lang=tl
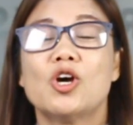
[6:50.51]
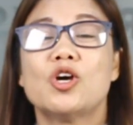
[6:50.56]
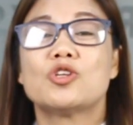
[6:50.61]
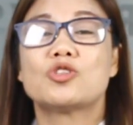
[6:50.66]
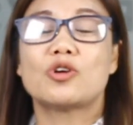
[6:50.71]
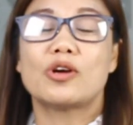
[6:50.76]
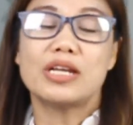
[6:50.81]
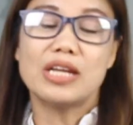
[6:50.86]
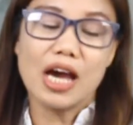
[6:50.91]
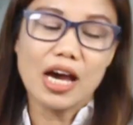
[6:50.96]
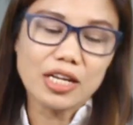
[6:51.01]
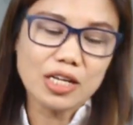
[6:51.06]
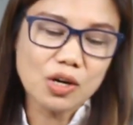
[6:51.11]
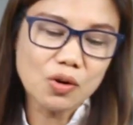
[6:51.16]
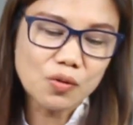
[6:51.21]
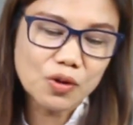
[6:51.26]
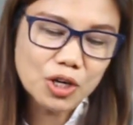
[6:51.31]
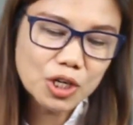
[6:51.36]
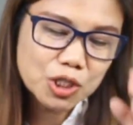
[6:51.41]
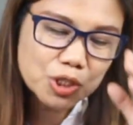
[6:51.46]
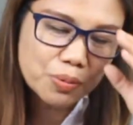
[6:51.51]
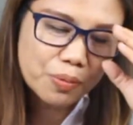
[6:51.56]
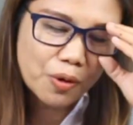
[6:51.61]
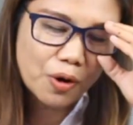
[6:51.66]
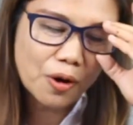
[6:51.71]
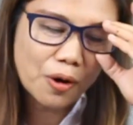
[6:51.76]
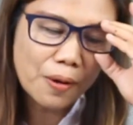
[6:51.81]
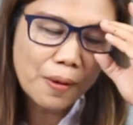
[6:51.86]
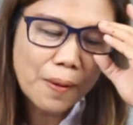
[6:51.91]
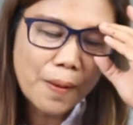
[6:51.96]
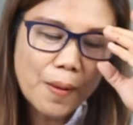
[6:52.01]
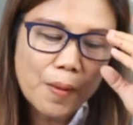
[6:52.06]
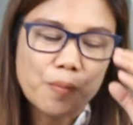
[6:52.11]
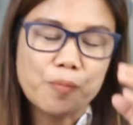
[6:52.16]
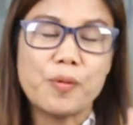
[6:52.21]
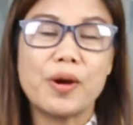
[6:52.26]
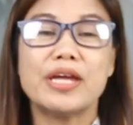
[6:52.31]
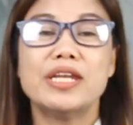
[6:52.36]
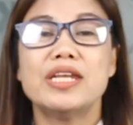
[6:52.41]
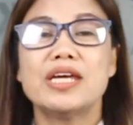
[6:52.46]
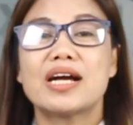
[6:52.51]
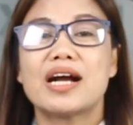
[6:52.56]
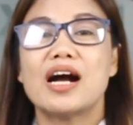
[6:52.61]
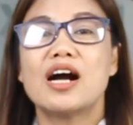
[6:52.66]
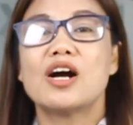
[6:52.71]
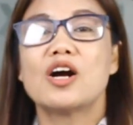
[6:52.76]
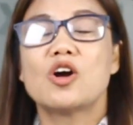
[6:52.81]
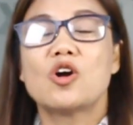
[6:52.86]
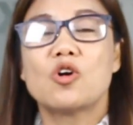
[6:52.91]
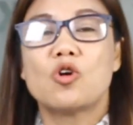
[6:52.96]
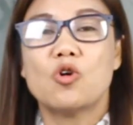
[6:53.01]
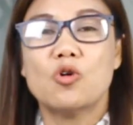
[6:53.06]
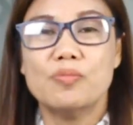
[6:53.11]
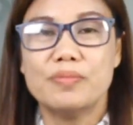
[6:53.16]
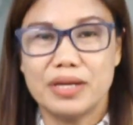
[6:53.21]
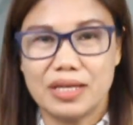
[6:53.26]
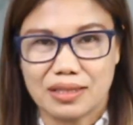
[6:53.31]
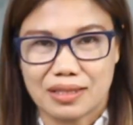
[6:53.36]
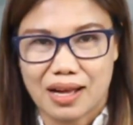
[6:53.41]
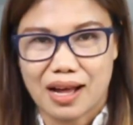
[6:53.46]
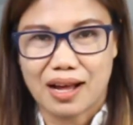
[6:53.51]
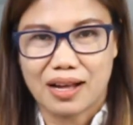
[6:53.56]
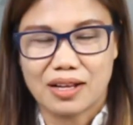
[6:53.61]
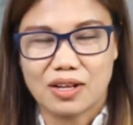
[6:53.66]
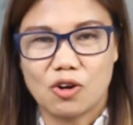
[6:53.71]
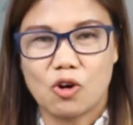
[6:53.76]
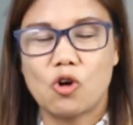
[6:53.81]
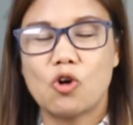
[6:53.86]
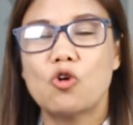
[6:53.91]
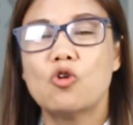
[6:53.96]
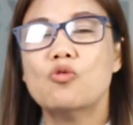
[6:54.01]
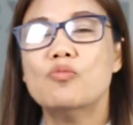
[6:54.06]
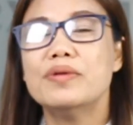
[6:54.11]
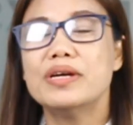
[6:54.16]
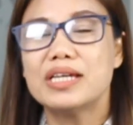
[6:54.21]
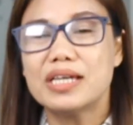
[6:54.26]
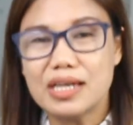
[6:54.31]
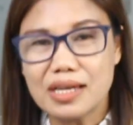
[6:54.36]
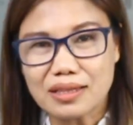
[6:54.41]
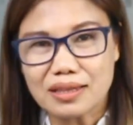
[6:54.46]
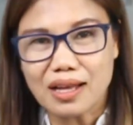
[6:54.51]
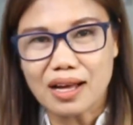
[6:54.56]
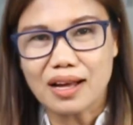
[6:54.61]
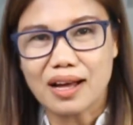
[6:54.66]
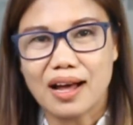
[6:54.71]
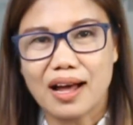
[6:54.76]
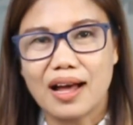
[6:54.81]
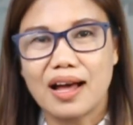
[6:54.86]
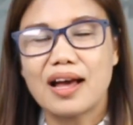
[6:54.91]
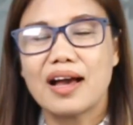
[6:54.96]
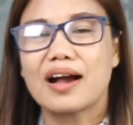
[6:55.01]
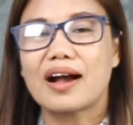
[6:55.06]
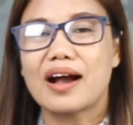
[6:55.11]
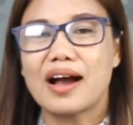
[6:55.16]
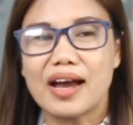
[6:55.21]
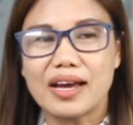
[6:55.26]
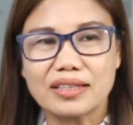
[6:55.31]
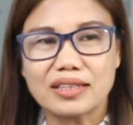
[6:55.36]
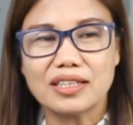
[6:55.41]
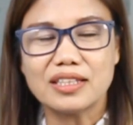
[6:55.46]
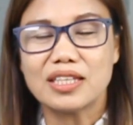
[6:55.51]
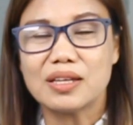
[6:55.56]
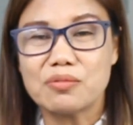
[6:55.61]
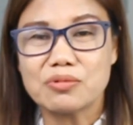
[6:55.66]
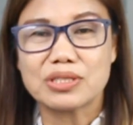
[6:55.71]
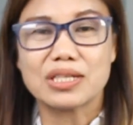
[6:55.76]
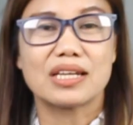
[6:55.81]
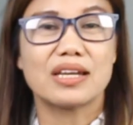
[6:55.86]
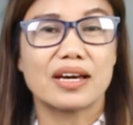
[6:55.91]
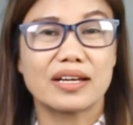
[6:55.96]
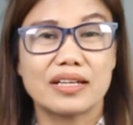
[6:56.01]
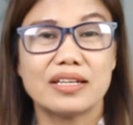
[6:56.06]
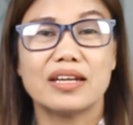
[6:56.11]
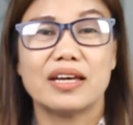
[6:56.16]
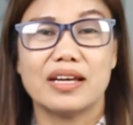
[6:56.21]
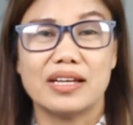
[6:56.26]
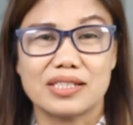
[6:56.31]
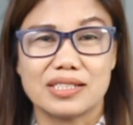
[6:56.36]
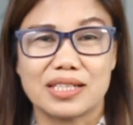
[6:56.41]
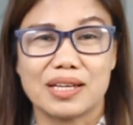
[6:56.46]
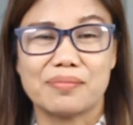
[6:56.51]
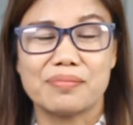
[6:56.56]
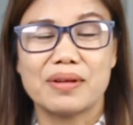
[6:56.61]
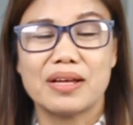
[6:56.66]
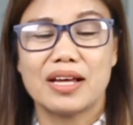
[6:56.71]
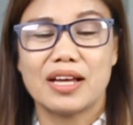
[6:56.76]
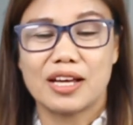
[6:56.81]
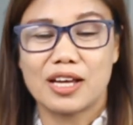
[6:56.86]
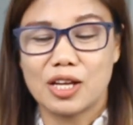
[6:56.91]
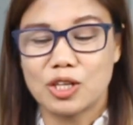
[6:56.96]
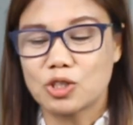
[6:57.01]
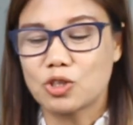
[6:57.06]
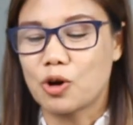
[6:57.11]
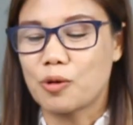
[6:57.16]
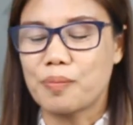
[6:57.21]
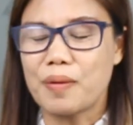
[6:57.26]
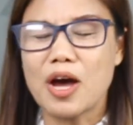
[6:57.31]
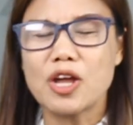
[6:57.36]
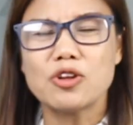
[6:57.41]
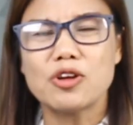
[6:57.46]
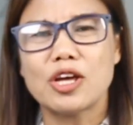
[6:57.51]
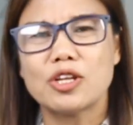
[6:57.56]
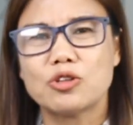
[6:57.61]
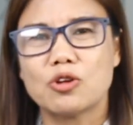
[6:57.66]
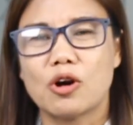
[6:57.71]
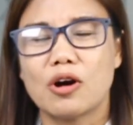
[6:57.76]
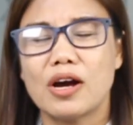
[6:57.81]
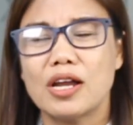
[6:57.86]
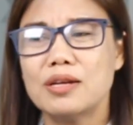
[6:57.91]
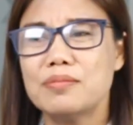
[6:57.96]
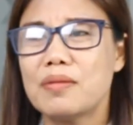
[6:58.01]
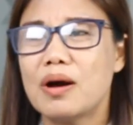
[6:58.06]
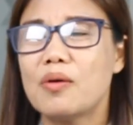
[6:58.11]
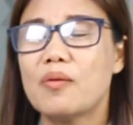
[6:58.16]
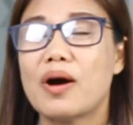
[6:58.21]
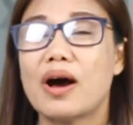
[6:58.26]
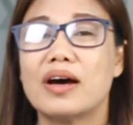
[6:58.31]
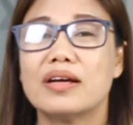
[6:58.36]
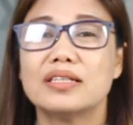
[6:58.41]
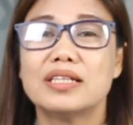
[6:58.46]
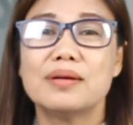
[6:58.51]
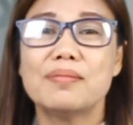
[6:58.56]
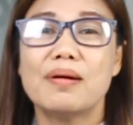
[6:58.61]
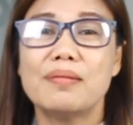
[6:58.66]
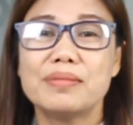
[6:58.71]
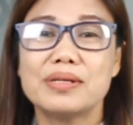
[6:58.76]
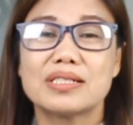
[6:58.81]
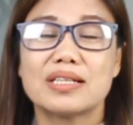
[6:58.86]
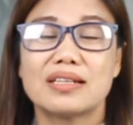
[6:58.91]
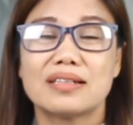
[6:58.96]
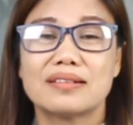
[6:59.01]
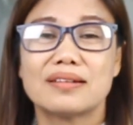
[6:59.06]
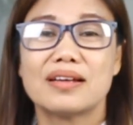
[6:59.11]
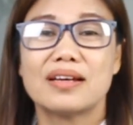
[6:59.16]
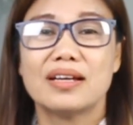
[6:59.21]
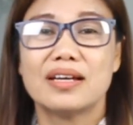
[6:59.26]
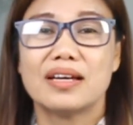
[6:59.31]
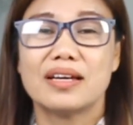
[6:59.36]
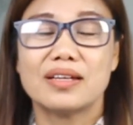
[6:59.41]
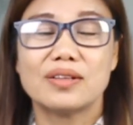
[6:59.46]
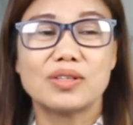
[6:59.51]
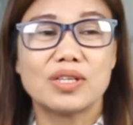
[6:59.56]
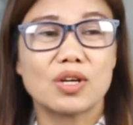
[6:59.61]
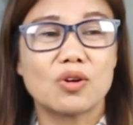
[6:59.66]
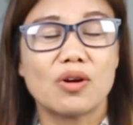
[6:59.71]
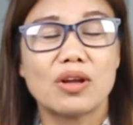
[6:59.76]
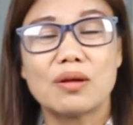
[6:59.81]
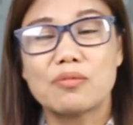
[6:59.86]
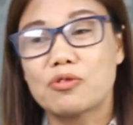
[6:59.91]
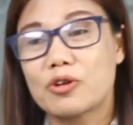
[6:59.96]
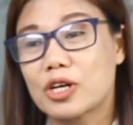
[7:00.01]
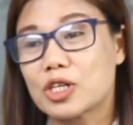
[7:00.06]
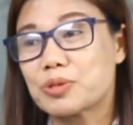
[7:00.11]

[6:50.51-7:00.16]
So, in other words po, pwede kang kumita o kumikita ka kahit hindi mo siya lagi naisip. Ganito. Paano yan, Doc? Halimbawa, di ba minsan, hindi ko alam kung